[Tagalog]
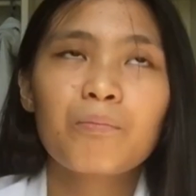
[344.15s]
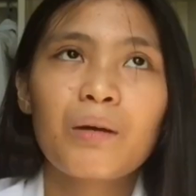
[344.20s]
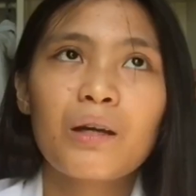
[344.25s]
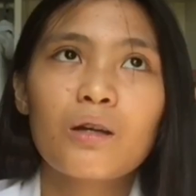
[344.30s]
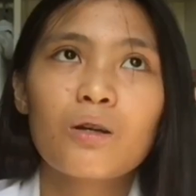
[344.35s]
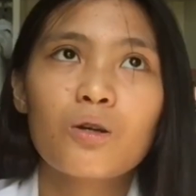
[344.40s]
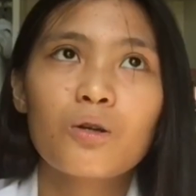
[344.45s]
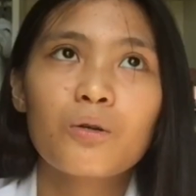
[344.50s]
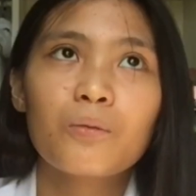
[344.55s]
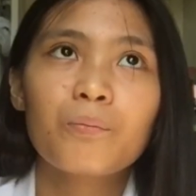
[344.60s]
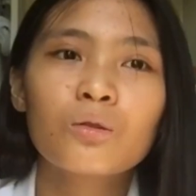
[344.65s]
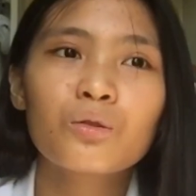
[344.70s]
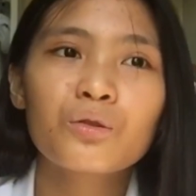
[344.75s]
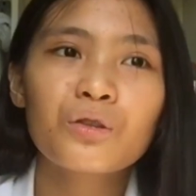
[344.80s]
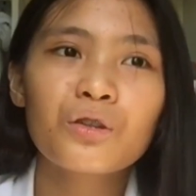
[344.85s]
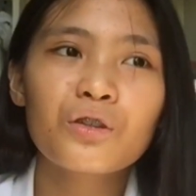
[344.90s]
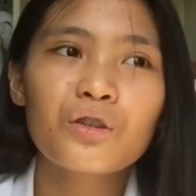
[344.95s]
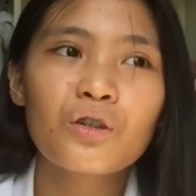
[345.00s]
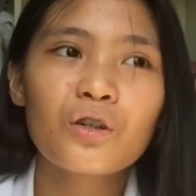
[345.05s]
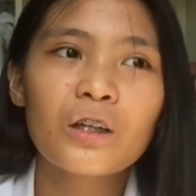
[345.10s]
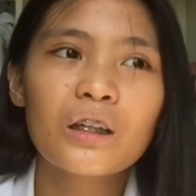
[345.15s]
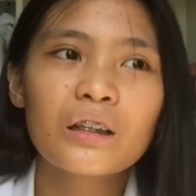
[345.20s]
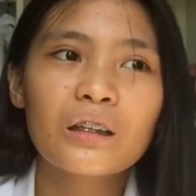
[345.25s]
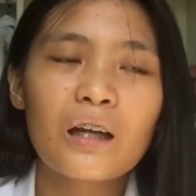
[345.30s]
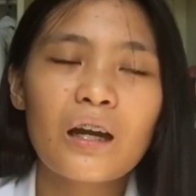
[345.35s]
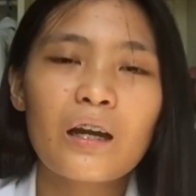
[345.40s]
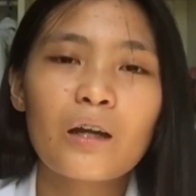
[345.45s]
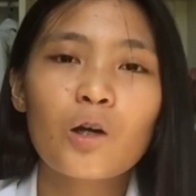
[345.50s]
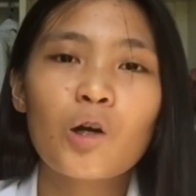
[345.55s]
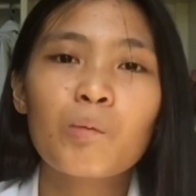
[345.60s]
Pero gusto nyong
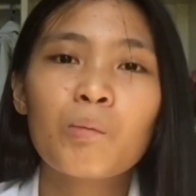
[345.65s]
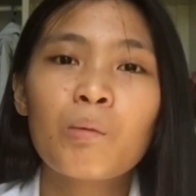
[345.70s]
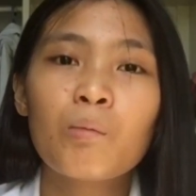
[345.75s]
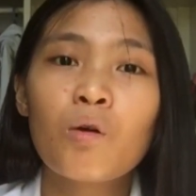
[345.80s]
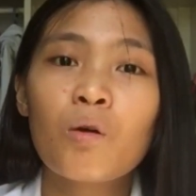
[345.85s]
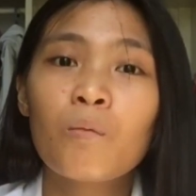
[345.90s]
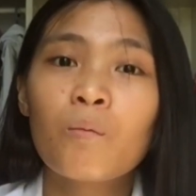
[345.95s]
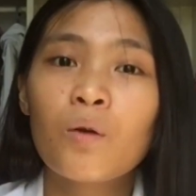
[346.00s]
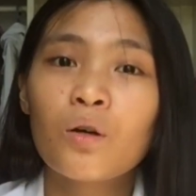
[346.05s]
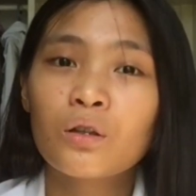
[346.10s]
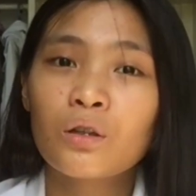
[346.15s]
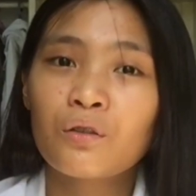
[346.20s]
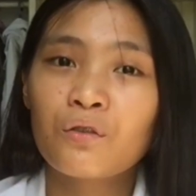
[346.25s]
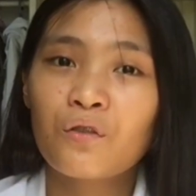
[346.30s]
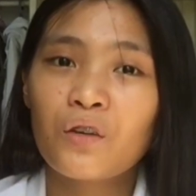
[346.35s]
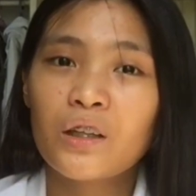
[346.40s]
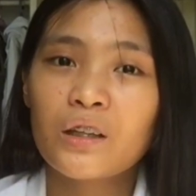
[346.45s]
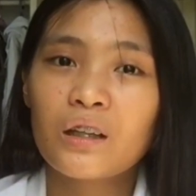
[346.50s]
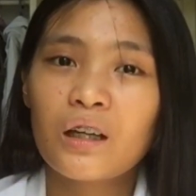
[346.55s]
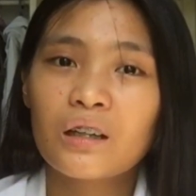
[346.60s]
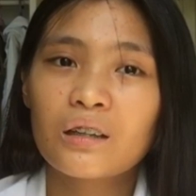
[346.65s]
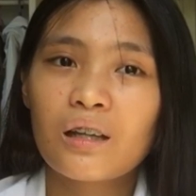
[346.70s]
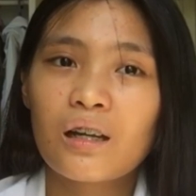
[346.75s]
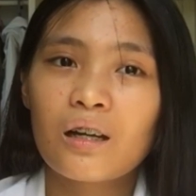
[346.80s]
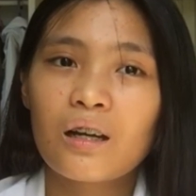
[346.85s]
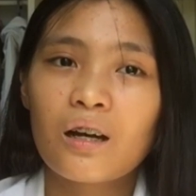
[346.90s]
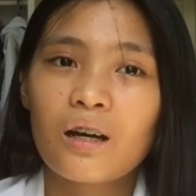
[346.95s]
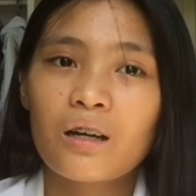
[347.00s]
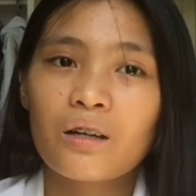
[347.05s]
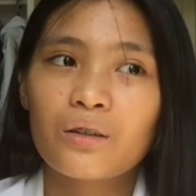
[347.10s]
itry kung mamomotivate nga
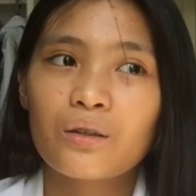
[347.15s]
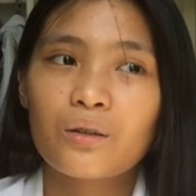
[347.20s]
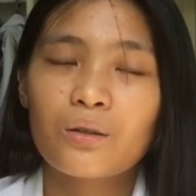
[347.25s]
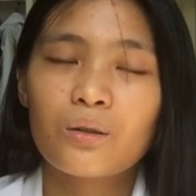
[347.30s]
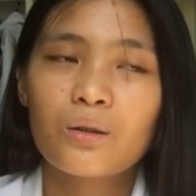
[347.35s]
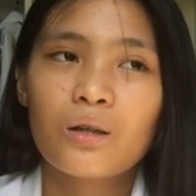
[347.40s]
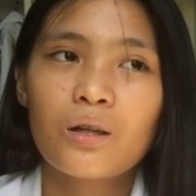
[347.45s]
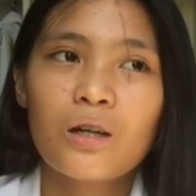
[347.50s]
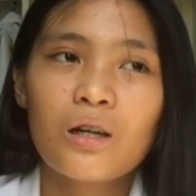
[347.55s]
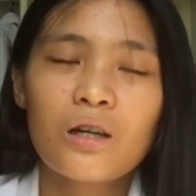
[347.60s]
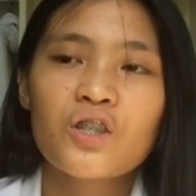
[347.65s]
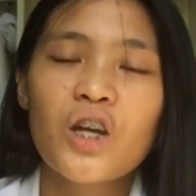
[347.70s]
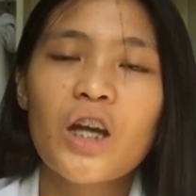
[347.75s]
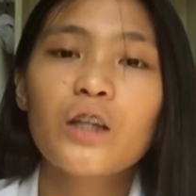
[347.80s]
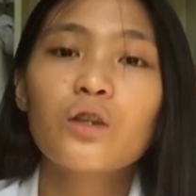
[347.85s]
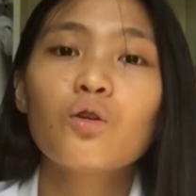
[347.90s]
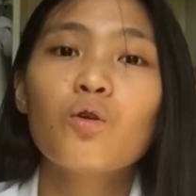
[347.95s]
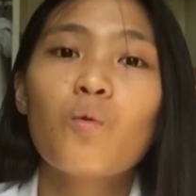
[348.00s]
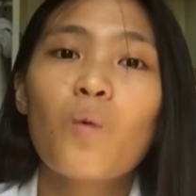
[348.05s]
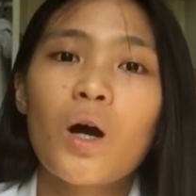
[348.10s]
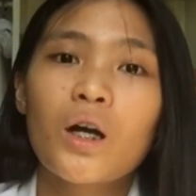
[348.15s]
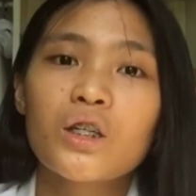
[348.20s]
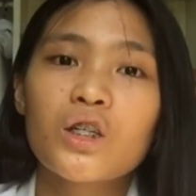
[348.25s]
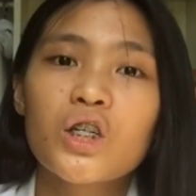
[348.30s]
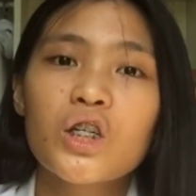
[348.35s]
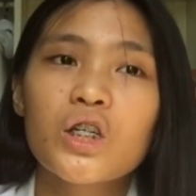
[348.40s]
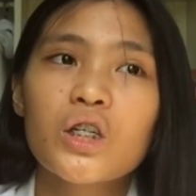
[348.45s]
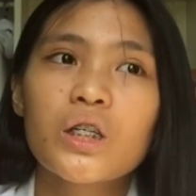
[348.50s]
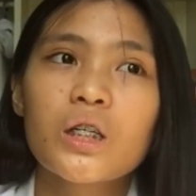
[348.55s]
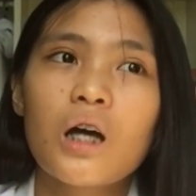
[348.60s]
talaga kayo try to
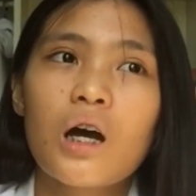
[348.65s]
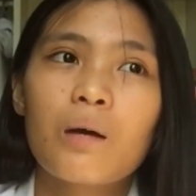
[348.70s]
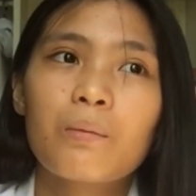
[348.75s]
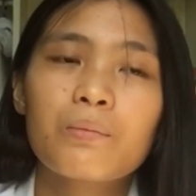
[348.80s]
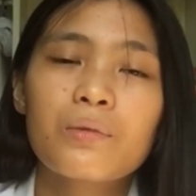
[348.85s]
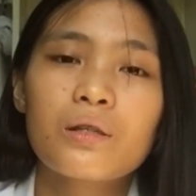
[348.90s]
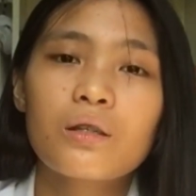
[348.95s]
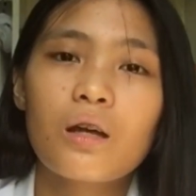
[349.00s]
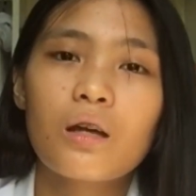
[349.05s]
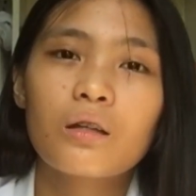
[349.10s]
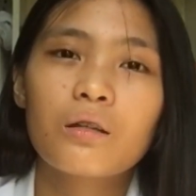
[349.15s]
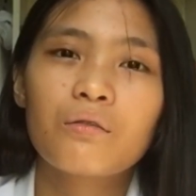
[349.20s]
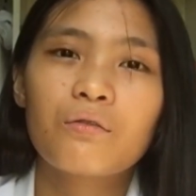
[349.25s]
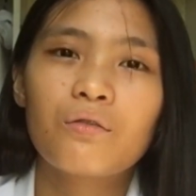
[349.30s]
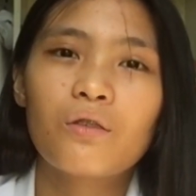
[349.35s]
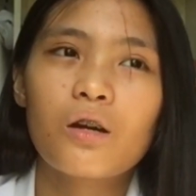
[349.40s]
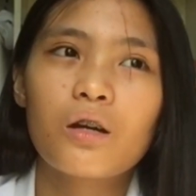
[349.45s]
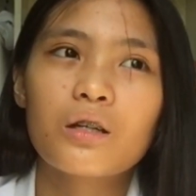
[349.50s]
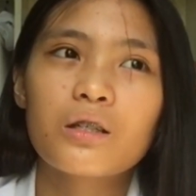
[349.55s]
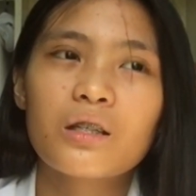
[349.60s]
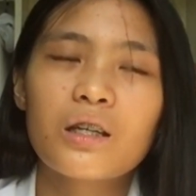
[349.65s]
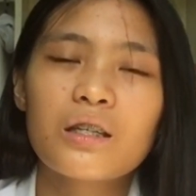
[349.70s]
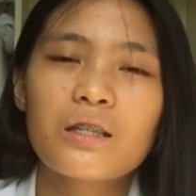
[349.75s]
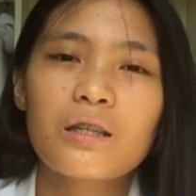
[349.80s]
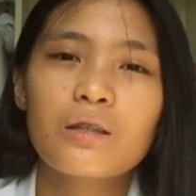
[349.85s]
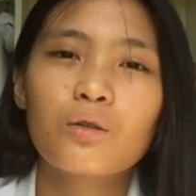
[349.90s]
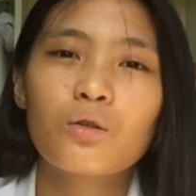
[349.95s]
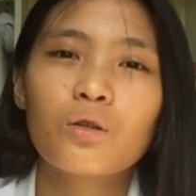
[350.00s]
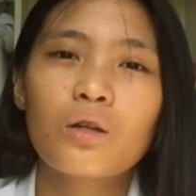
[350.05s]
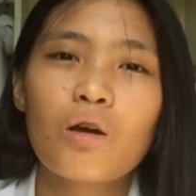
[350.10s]
watch some study vlogs
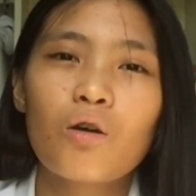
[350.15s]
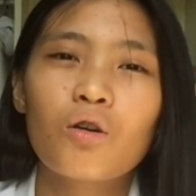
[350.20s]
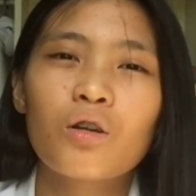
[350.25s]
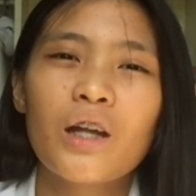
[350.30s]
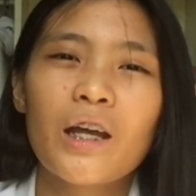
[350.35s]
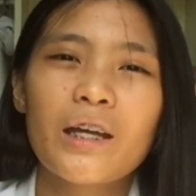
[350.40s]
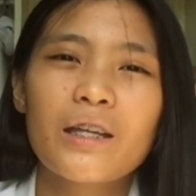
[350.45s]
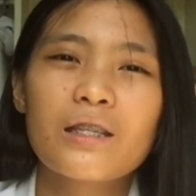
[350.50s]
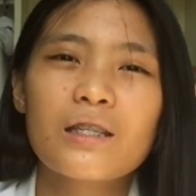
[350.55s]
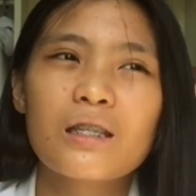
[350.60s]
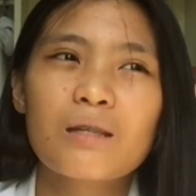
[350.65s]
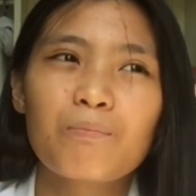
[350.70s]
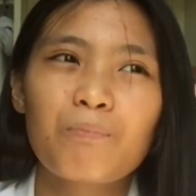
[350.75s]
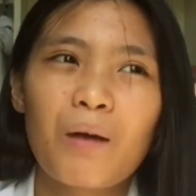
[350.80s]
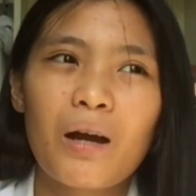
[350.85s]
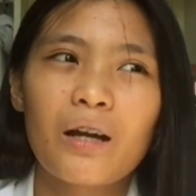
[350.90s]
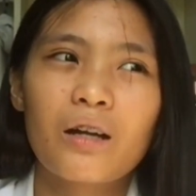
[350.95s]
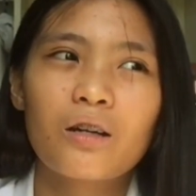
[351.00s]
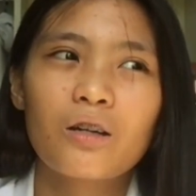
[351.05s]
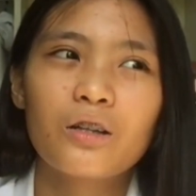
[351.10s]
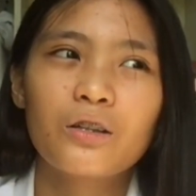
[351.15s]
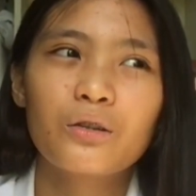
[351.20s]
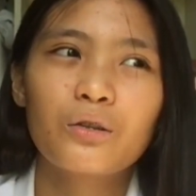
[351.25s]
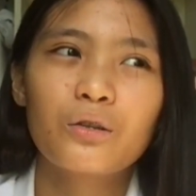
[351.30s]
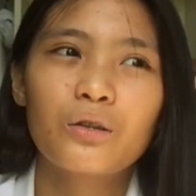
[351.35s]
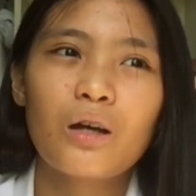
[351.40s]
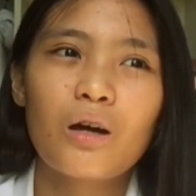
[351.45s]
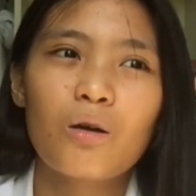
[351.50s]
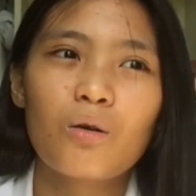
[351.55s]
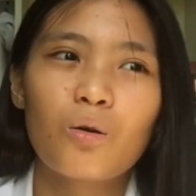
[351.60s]
kasi doon ako na-inspire or
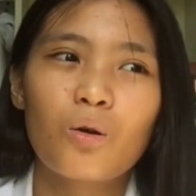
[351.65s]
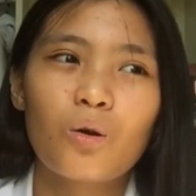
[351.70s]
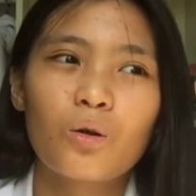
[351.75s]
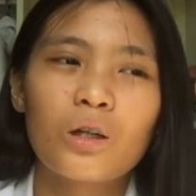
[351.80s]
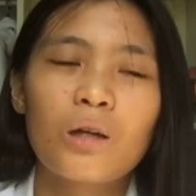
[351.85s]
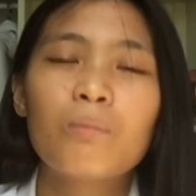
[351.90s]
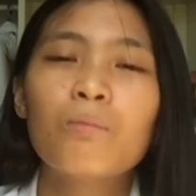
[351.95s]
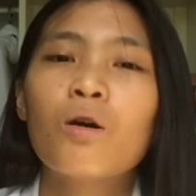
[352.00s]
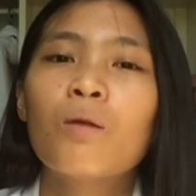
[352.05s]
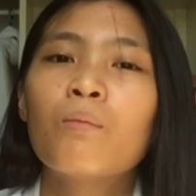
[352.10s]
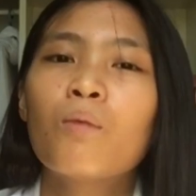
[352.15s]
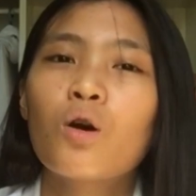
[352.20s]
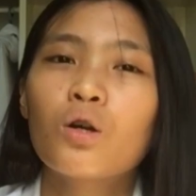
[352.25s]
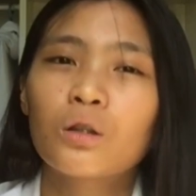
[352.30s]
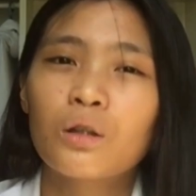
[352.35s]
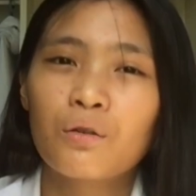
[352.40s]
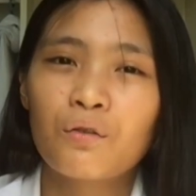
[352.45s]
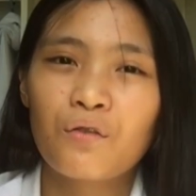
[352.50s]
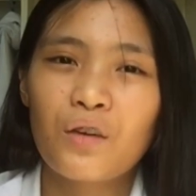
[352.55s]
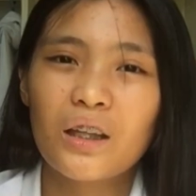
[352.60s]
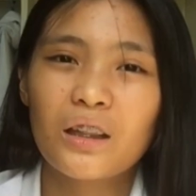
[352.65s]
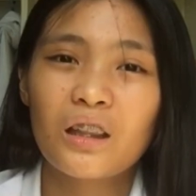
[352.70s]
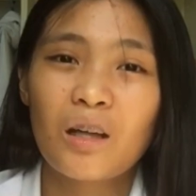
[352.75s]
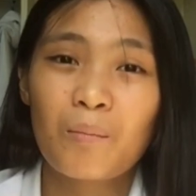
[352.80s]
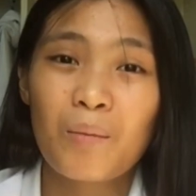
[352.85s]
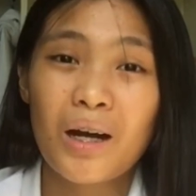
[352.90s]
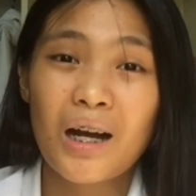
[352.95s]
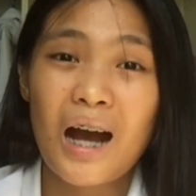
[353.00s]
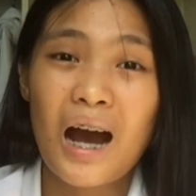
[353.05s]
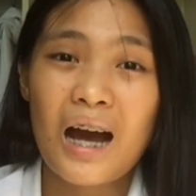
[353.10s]
doon ako na motivate
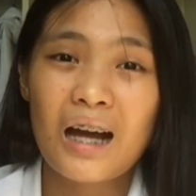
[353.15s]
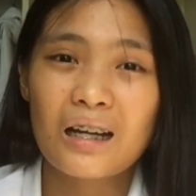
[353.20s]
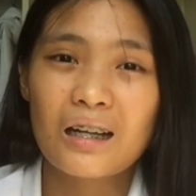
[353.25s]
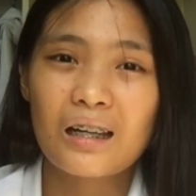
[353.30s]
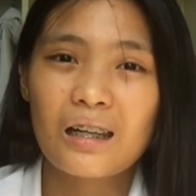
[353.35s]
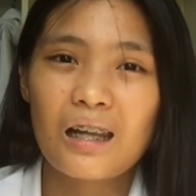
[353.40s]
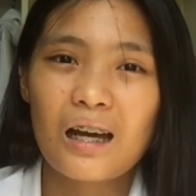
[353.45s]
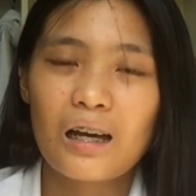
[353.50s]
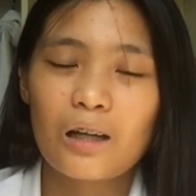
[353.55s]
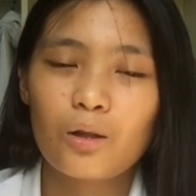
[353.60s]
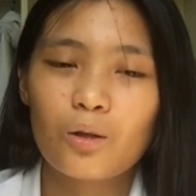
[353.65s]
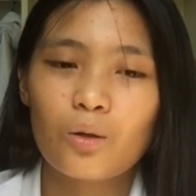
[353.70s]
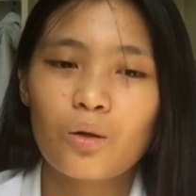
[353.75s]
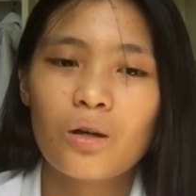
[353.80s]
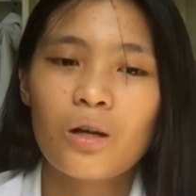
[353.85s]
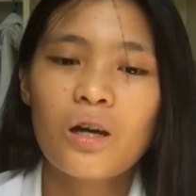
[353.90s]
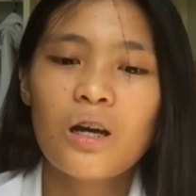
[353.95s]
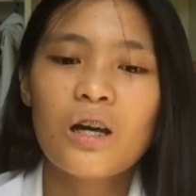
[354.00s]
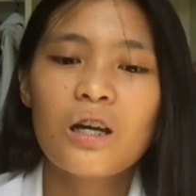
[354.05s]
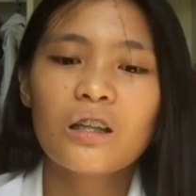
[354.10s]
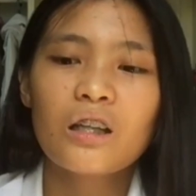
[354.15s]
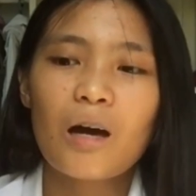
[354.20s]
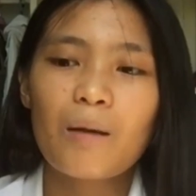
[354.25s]
na mag-aral lalo.